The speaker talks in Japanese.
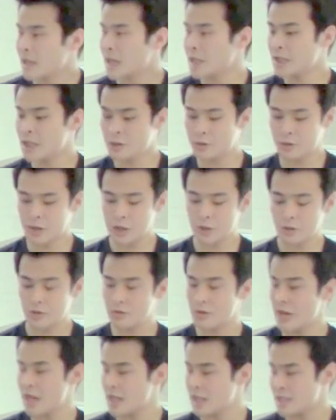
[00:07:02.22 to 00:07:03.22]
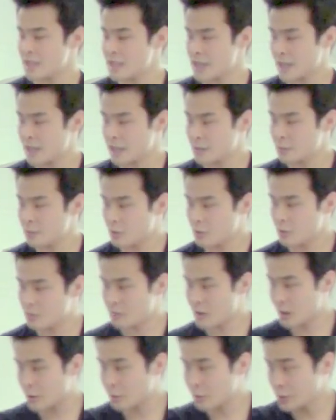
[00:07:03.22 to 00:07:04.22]
カテゴリーを例にしてあげると、
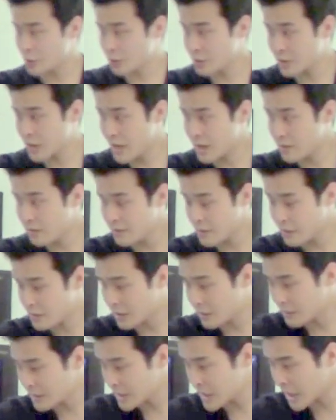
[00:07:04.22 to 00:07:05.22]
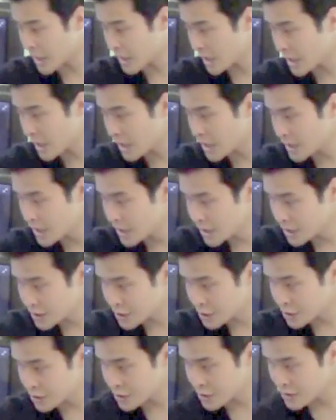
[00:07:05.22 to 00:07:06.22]
まあ、このようなフィルターパターンが
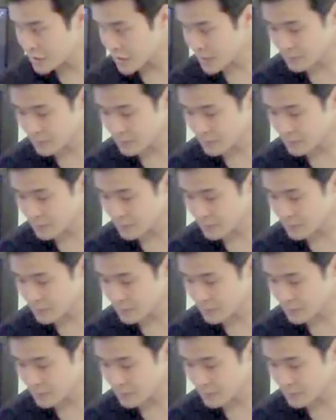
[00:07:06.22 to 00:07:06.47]
抽出